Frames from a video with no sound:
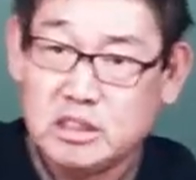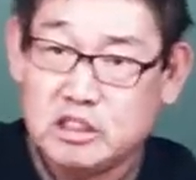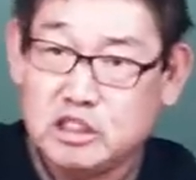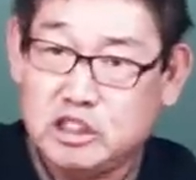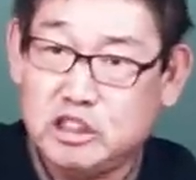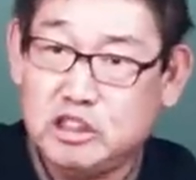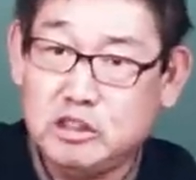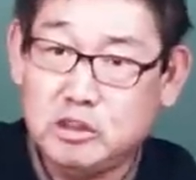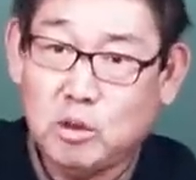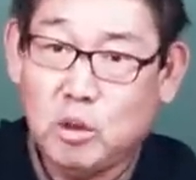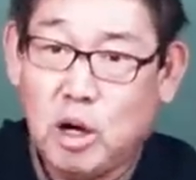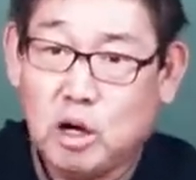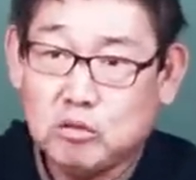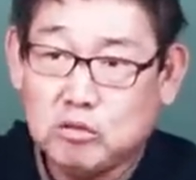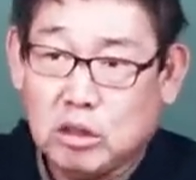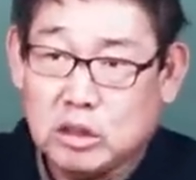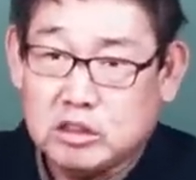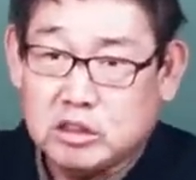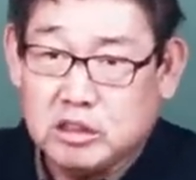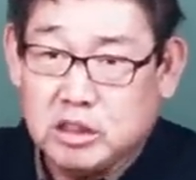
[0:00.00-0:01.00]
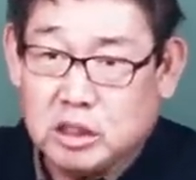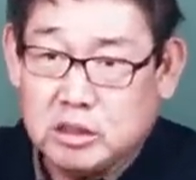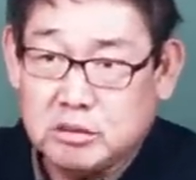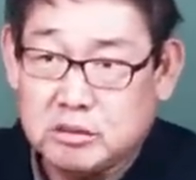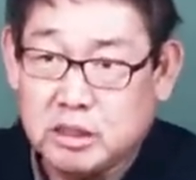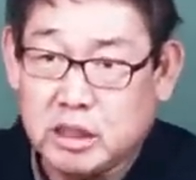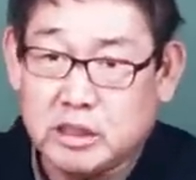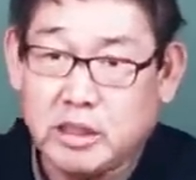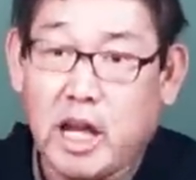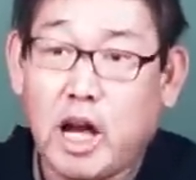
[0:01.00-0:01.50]
친정하고 같이
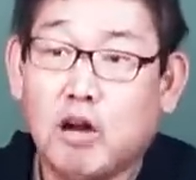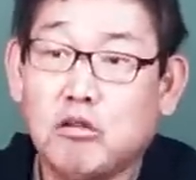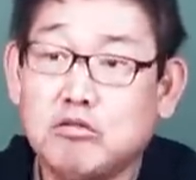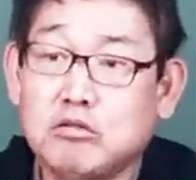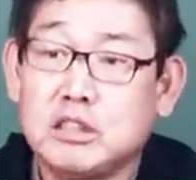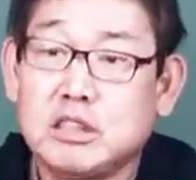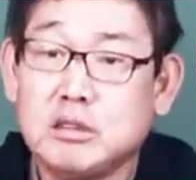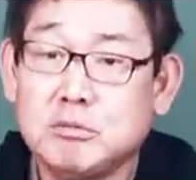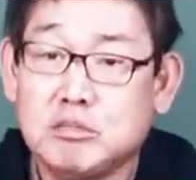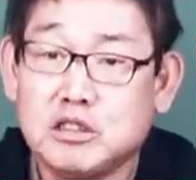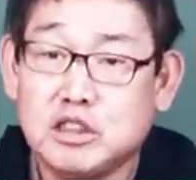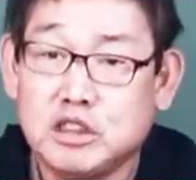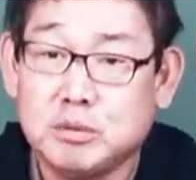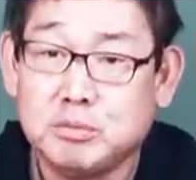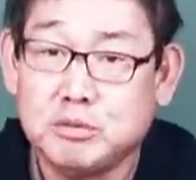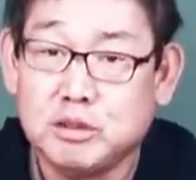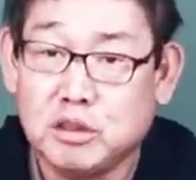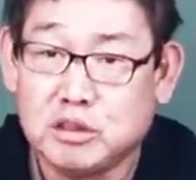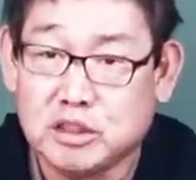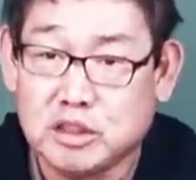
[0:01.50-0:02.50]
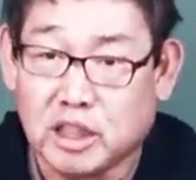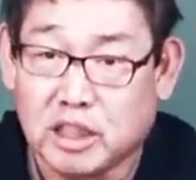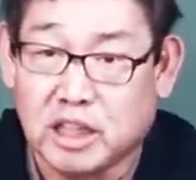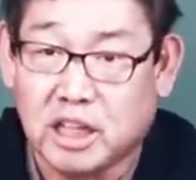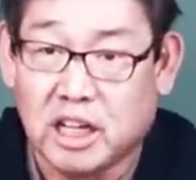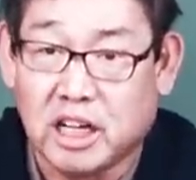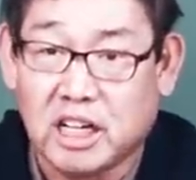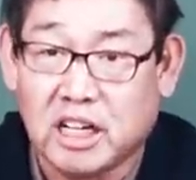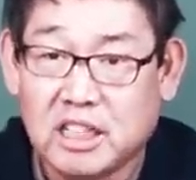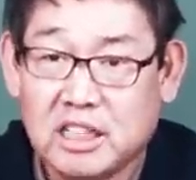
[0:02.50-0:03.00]
사는데 대운이면
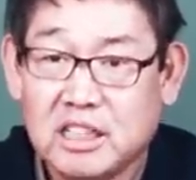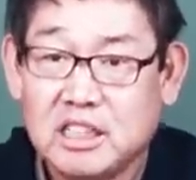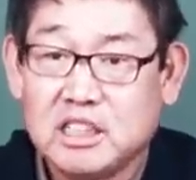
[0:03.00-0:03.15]
10년이잖아.